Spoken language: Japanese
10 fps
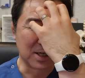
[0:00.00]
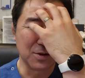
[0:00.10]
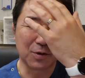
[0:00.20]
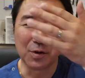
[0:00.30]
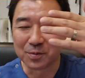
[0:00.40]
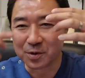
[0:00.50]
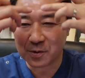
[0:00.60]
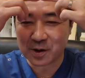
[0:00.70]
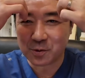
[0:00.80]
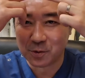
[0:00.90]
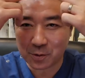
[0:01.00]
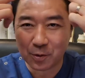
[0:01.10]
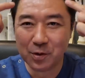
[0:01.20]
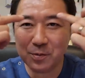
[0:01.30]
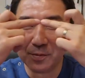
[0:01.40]
前頭部、要は こ,
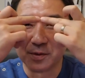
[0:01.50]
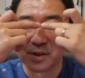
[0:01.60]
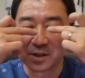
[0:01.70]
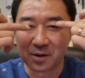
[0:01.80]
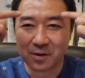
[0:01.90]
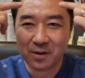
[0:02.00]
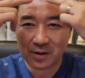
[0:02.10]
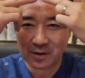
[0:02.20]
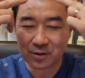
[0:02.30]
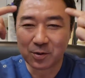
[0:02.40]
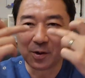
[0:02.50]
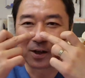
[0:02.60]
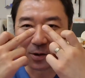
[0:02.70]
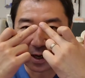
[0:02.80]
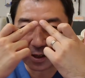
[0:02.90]
この部分ですよと、
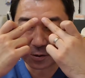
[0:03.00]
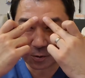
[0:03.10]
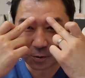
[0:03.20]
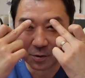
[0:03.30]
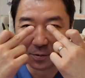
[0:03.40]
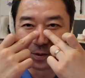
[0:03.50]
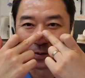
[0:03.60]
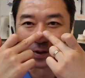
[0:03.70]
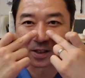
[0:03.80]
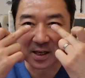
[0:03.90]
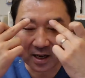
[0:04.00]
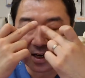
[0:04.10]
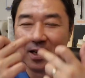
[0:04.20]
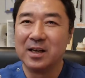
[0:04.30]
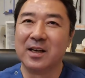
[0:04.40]
あと鼻のこの部分ですね、
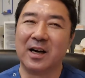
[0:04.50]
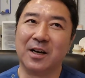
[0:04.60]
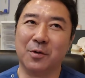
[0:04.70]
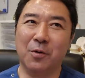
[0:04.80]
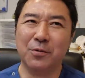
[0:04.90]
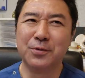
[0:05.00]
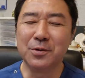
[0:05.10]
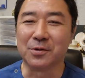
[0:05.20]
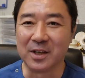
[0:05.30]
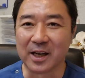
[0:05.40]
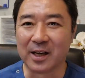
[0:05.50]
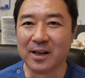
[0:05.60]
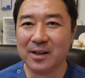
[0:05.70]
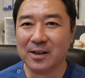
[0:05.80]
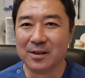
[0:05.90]
あのお風呂で
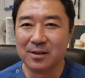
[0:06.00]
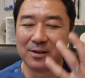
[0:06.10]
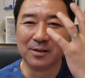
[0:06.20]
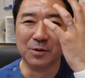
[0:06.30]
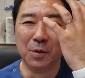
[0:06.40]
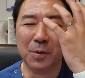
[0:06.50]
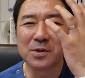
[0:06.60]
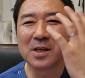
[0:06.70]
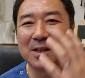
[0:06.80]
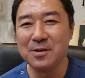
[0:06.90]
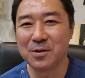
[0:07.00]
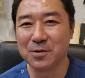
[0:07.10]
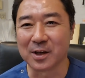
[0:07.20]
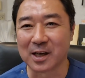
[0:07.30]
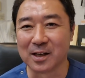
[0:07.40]
のぼせている
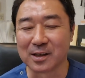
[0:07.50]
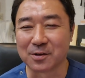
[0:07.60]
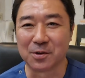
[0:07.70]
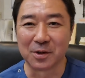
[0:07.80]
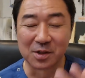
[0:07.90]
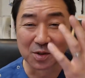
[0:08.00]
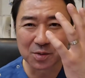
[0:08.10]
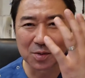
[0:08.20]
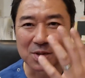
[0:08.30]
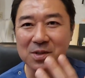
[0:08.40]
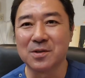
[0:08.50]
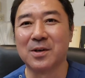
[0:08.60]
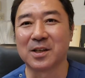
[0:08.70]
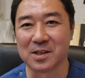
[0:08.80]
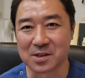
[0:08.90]
ような感覚っていうのがずっと続く
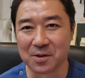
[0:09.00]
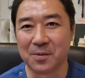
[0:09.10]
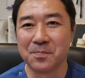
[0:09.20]
わけですよ。